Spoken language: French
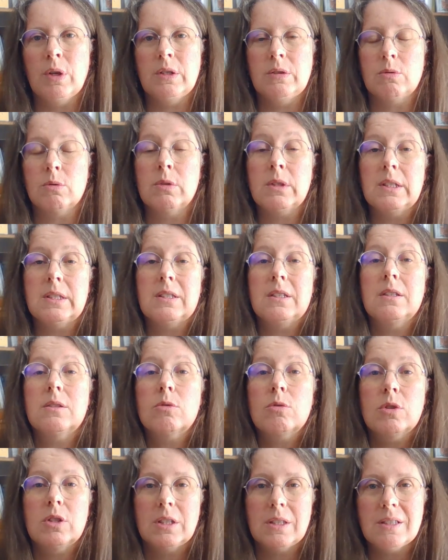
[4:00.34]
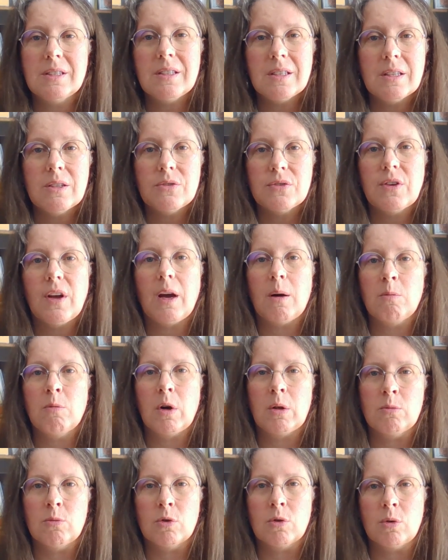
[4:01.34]
les autres. Et c'est ce que j'ai essayé de faire,
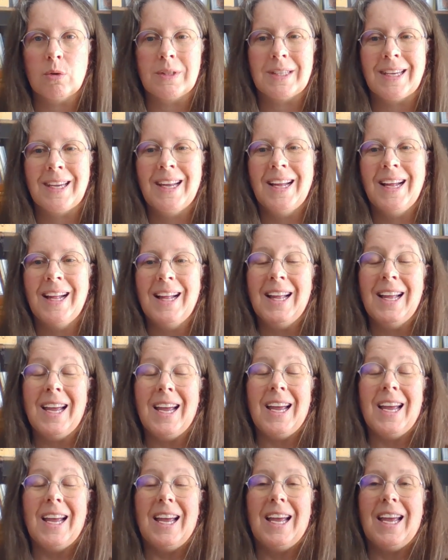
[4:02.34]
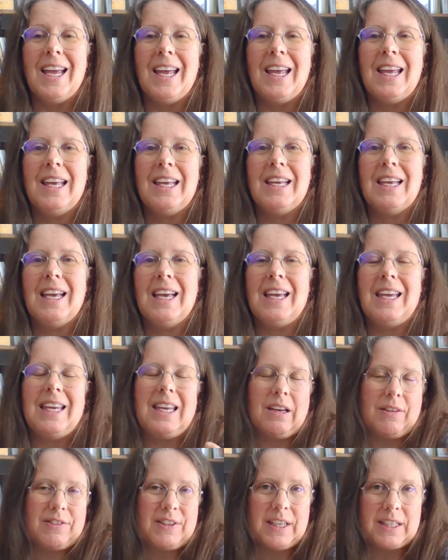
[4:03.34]
moi, de mon côté.
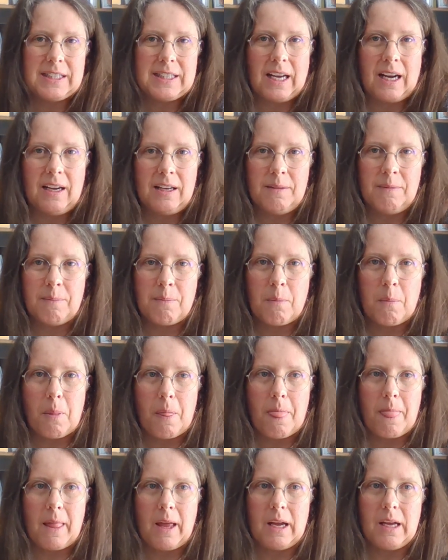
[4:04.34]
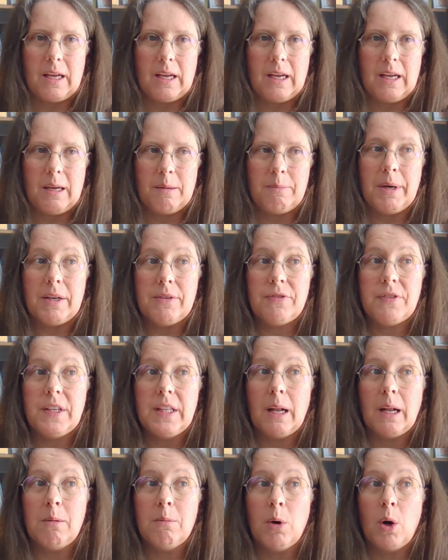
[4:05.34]
Et à faire ça, eh ben,
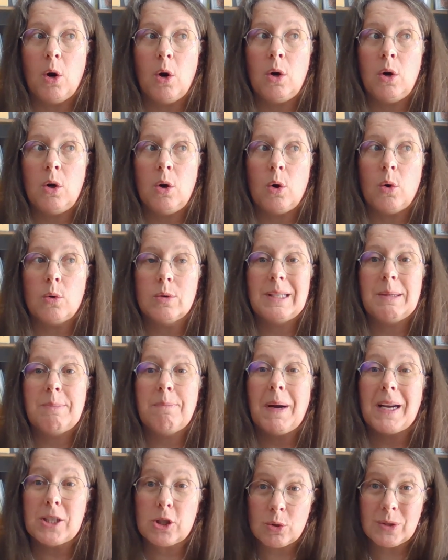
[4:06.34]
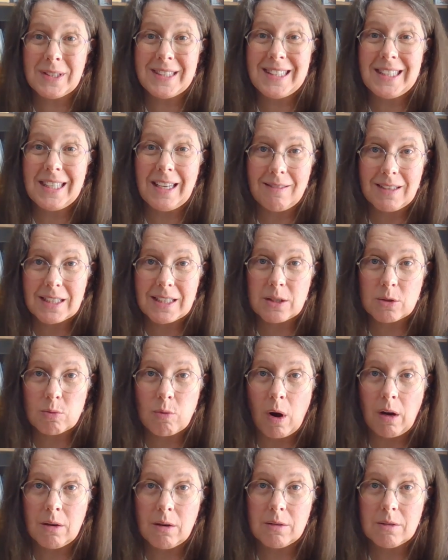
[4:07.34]
finalement, on n'est pas gentil avec
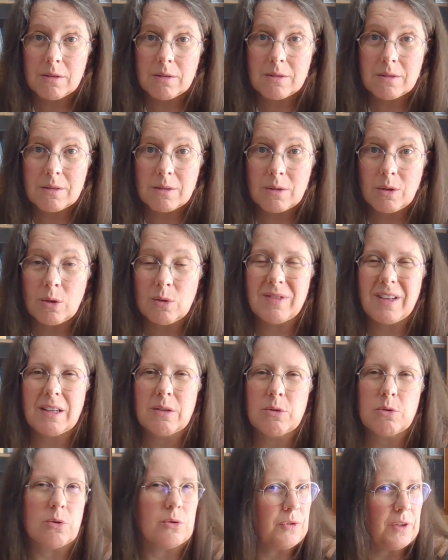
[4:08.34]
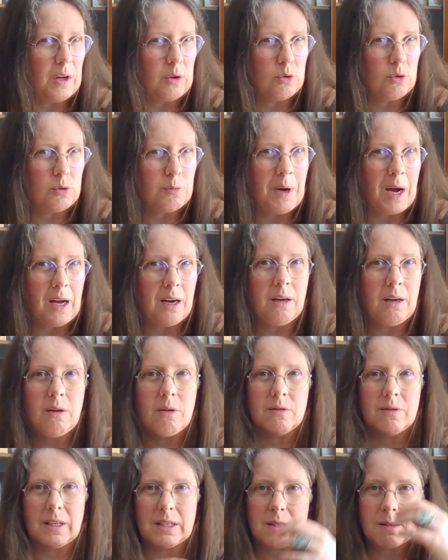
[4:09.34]
soi. On va se faire du mal,
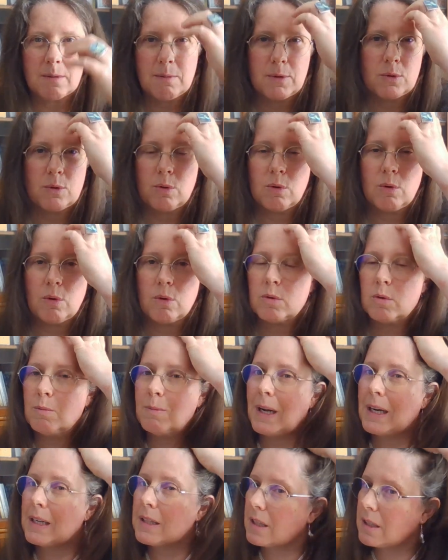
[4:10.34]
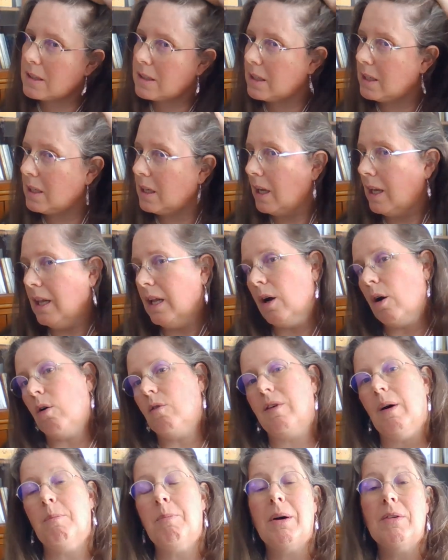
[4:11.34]
on va se, maltraiter,
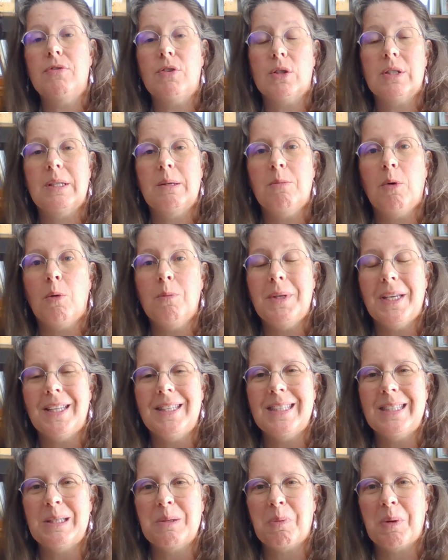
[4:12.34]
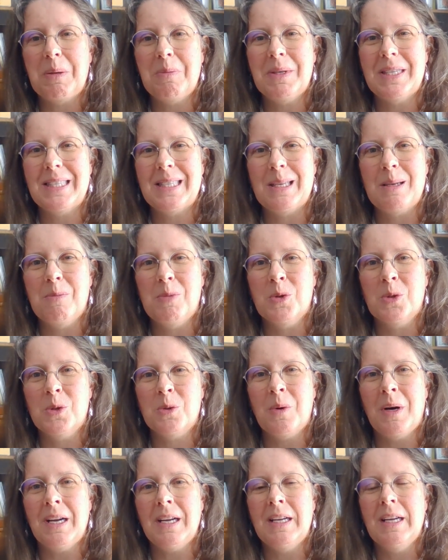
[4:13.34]
on va pas forcément bien exprimer ses
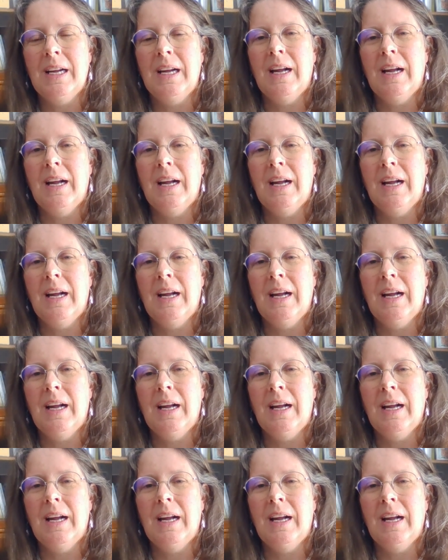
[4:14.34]
besoins,